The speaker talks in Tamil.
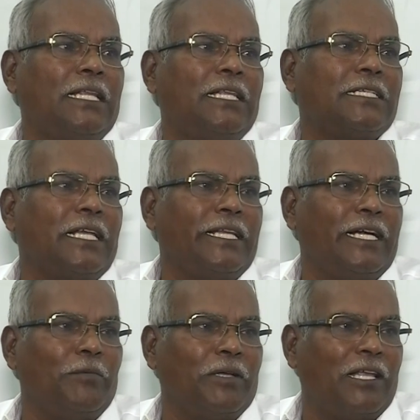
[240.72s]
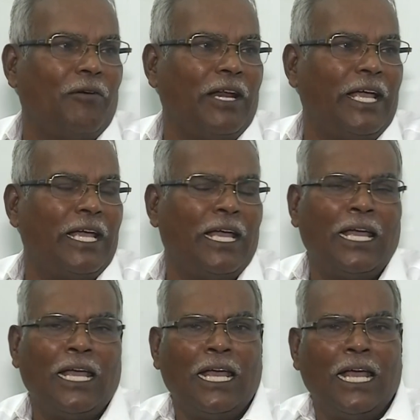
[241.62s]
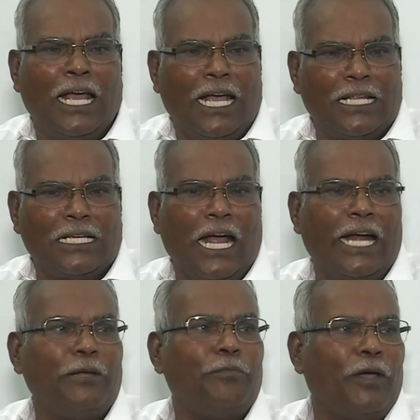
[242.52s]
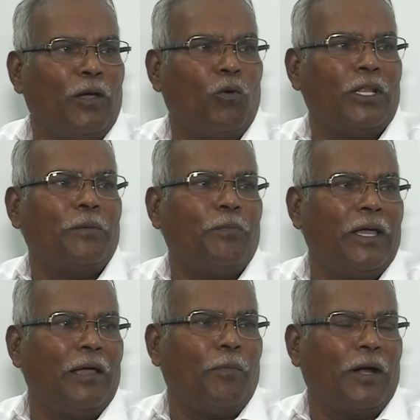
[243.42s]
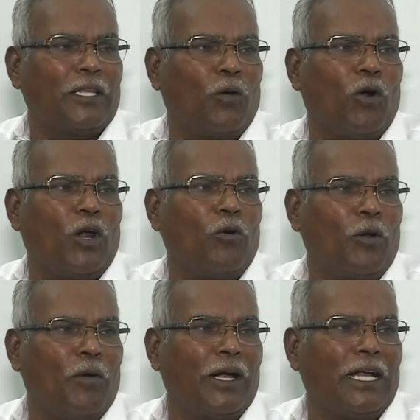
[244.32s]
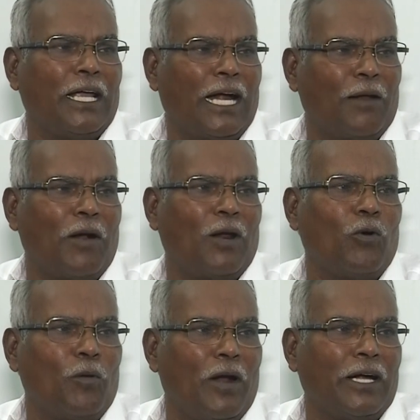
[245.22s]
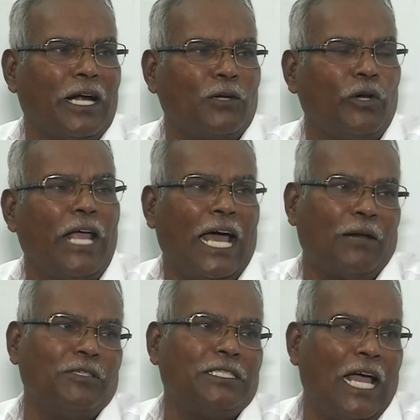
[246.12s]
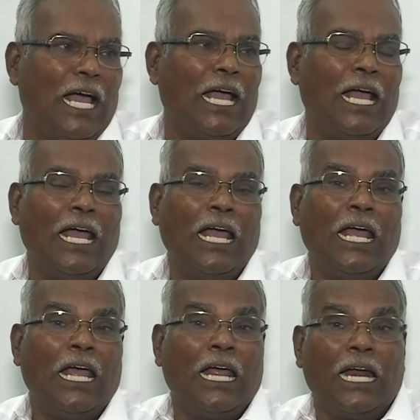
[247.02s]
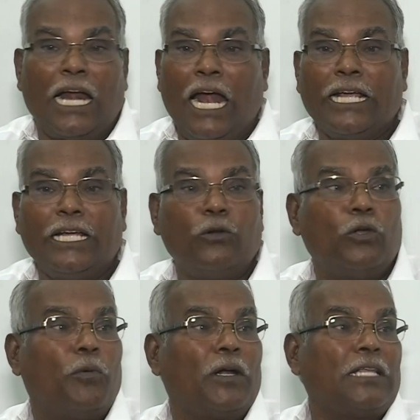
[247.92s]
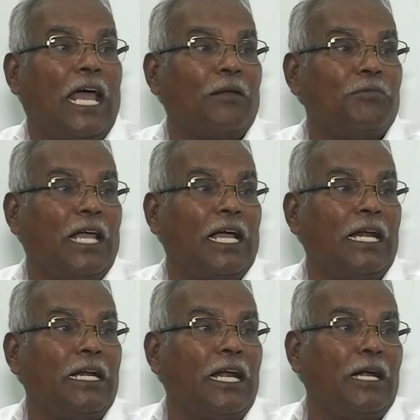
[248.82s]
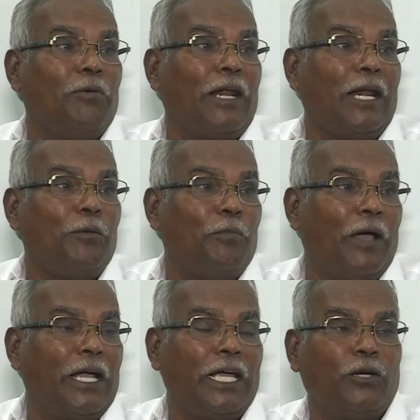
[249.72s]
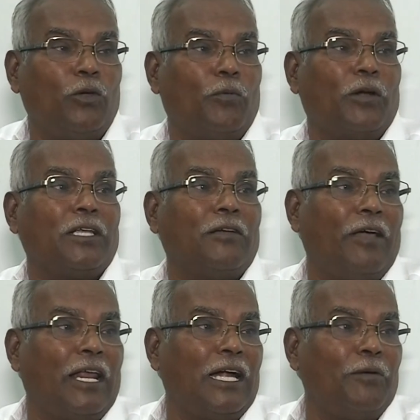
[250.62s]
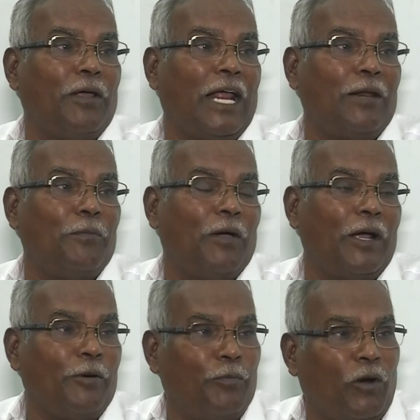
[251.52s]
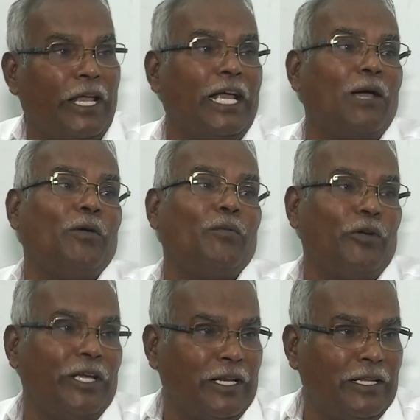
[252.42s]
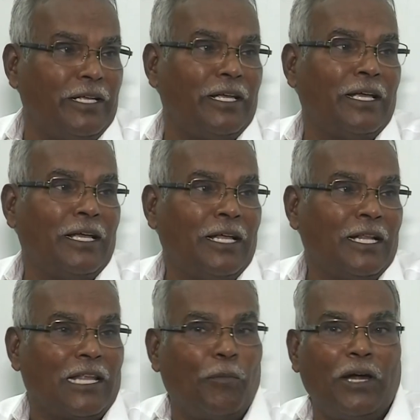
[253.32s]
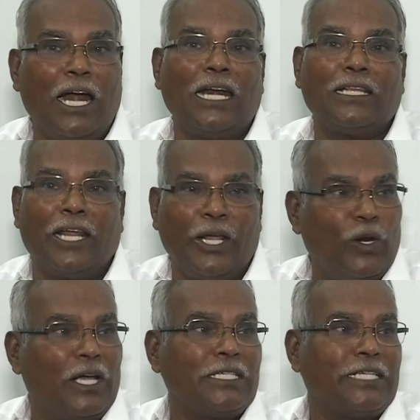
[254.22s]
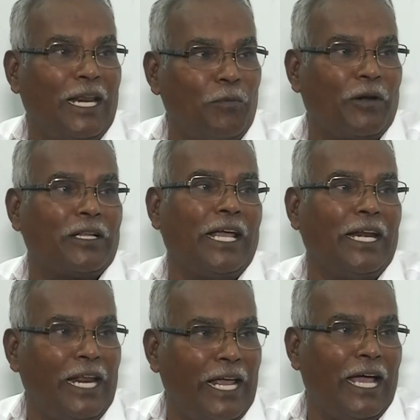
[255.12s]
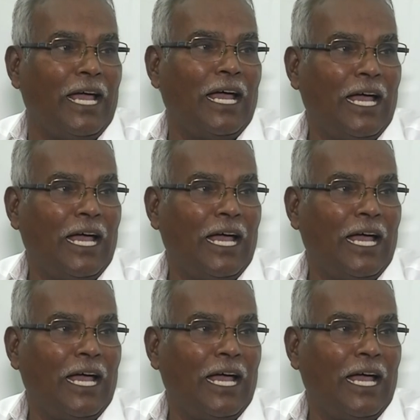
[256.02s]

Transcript: கருத்தை சந்திக்கணுமே தவிர அதுக்கு அடிப்பேன் உதைப்பேன் படத்தை ஓட விட மாட்டேன் நடமாட விட மாட்டேன்னு சொல்லி ஆரம்பித்தா நாளைக்கு இன்னொரு படத்தை ஆரம்பித்தாக்க இன்னும் ரெண்டு பேர் ஆரம்பிப்பாங்க இன்னொரு படத்துக்கு வேறு ரெண்டு பேர் ஆரம்பிப்பாங்க இப்படி போனால் எங்கே போய் முடியறது தமிழ்நாட்டில் திரையுலகம் செயல்படுறதா இல்லையா